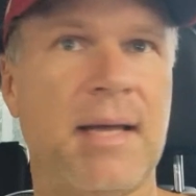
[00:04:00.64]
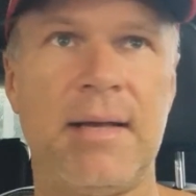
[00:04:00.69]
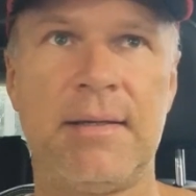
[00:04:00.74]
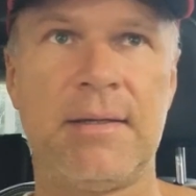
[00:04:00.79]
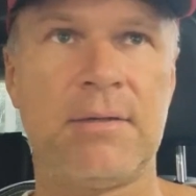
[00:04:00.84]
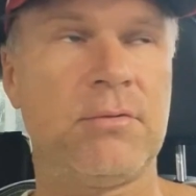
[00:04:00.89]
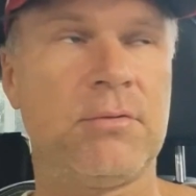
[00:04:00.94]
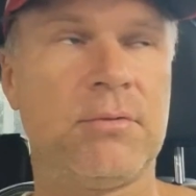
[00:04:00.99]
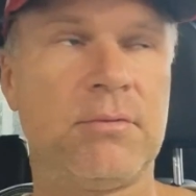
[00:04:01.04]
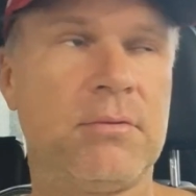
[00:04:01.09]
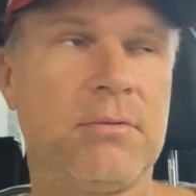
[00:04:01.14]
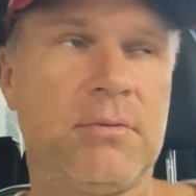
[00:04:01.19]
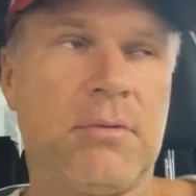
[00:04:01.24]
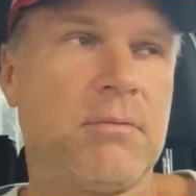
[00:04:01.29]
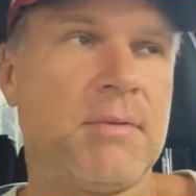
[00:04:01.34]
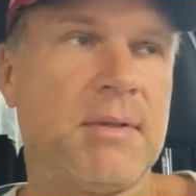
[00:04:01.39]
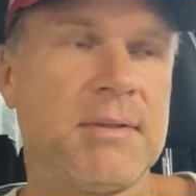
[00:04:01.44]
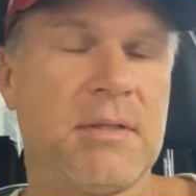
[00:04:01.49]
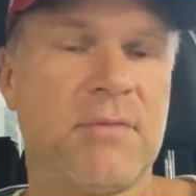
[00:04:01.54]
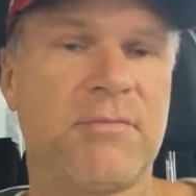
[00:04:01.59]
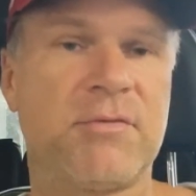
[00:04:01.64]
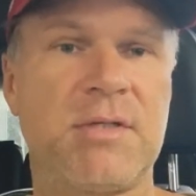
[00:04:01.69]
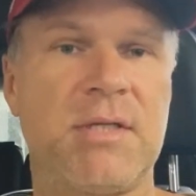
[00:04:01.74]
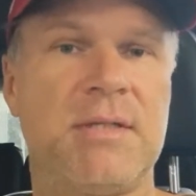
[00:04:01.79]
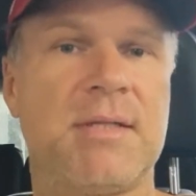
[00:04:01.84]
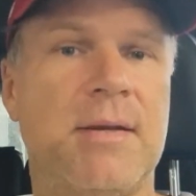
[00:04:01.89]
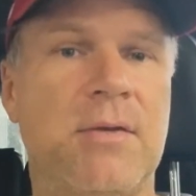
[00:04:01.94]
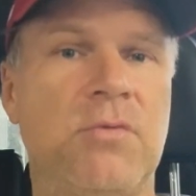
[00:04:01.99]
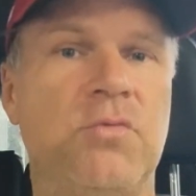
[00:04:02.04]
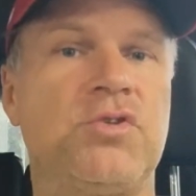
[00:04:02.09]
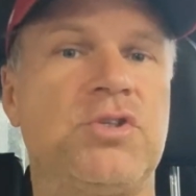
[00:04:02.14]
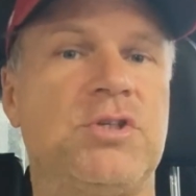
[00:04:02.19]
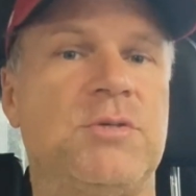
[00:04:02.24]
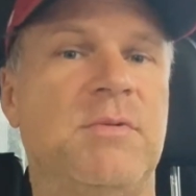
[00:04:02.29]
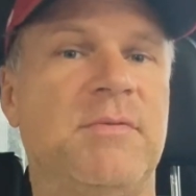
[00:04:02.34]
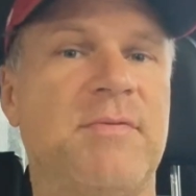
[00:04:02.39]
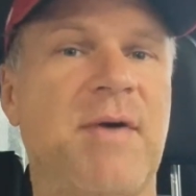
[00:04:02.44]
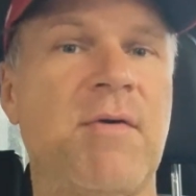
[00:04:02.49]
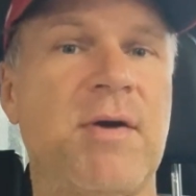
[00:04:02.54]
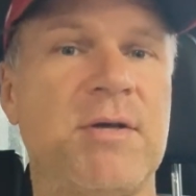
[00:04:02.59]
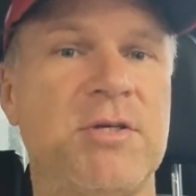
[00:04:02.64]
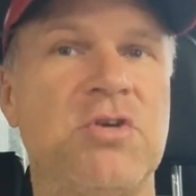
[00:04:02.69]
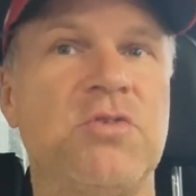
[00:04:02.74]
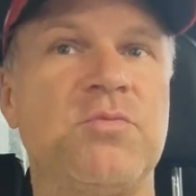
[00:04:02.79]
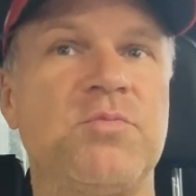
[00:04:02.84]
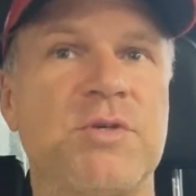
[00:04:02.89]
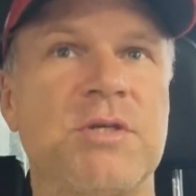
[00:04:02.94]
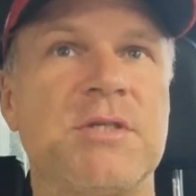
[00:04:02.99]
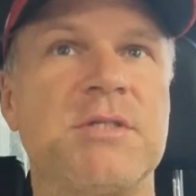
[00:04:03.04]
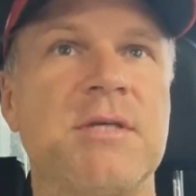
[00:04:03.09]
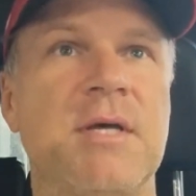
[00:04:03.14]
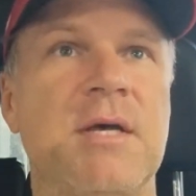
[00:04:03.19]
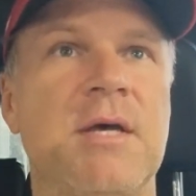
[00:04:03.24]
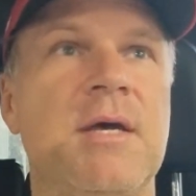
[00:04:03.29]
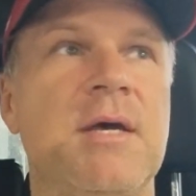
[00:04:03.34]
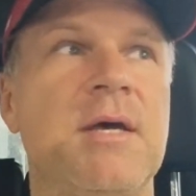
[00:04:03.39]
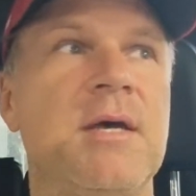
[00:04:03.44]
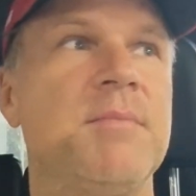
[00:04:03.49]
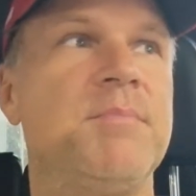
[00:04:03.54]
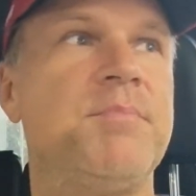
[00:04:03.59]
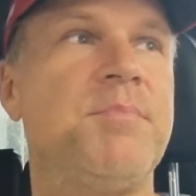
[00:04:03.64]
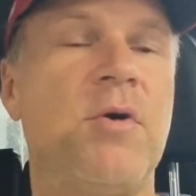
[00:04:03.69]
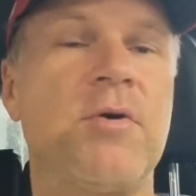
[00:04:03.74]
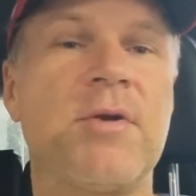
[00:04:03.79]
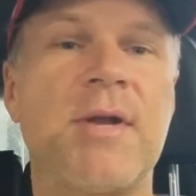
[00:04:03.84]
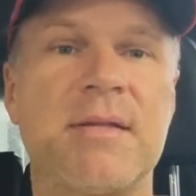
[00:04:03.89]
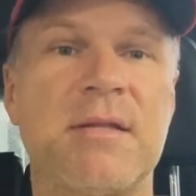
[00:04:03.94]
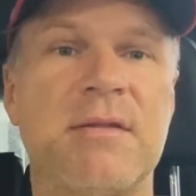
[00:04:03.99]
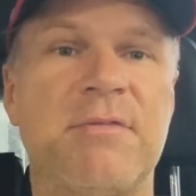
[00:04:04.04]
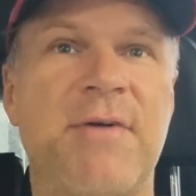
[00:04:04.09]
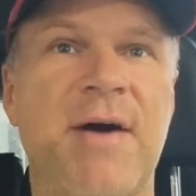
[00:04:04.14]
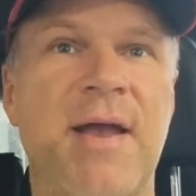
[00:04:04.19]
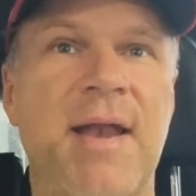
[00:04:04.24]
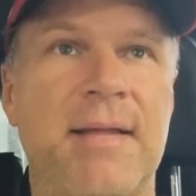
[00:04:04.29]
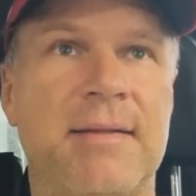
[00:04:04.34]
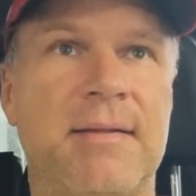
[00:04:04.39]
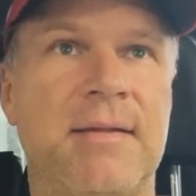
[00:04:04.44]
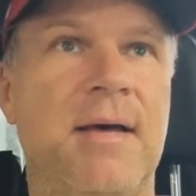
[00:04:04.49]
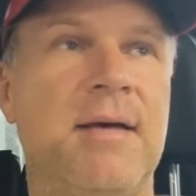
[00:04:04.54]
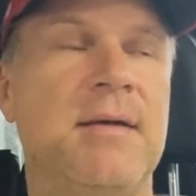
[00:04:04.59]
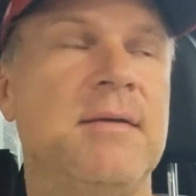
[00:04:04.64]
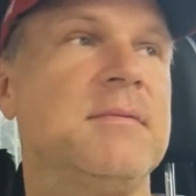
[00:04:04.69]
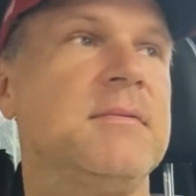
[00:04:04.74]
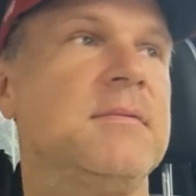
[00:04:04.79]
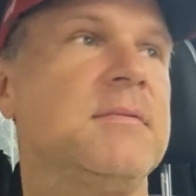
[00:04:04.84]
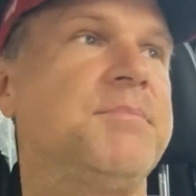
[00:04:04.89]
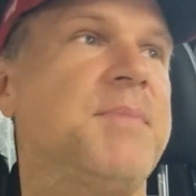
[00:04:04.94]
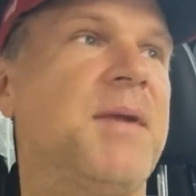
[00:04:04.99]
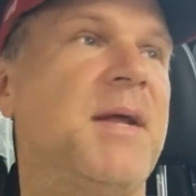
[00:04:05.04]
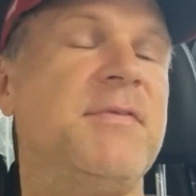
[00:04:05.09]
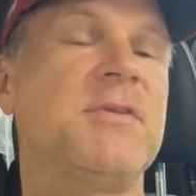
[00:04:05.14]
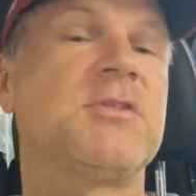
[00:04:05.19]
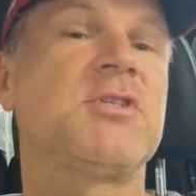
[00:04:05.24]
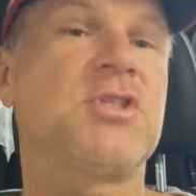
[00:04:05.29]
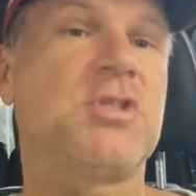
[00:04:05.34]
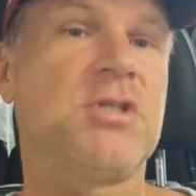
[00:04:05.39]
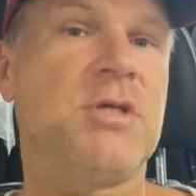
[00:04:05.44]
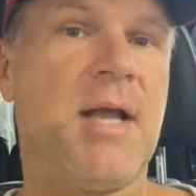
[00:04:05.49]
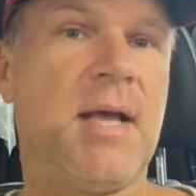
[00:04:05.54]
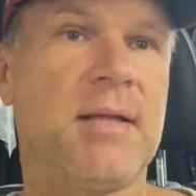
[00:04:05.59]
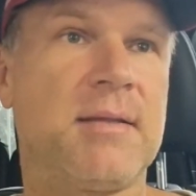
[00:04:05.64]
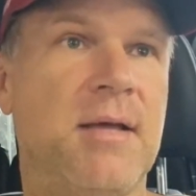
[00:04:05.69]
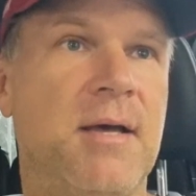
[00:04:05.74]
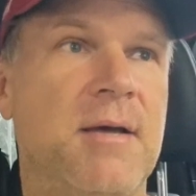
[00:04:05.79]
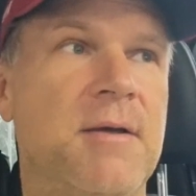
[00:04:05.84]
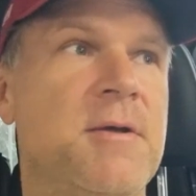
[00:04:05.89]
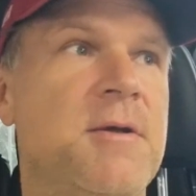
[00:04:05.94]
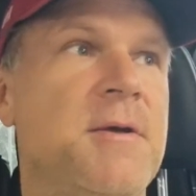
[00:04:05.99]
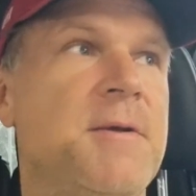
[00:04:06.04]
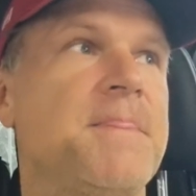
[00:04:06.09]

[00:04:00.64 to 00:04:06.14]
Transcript: dalej dalej, no to dokładnie te wszystkie dane, utrzymywała się przez ponad dwa lata, prawie trzy lata.